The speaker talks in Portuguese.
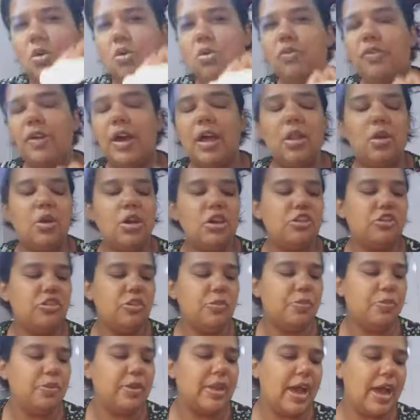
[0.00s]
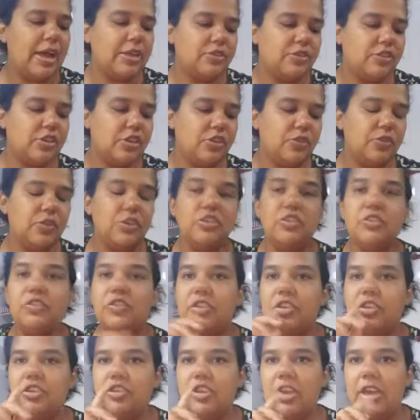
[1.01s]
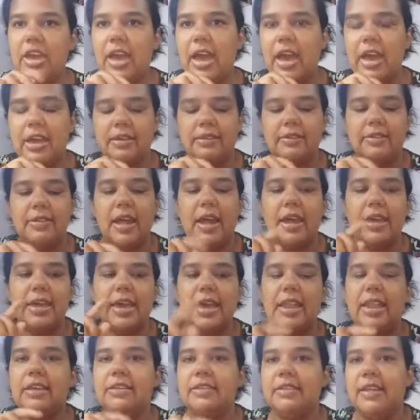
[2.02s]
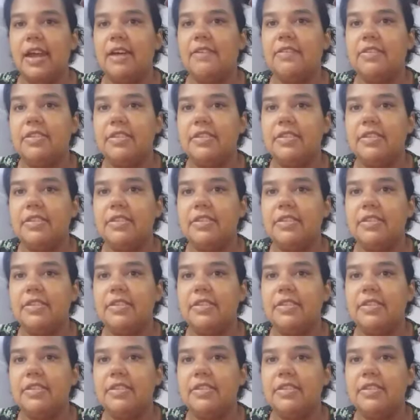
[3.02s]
O valor estipulado, gente, foi de 20 reais, tá? E ela estava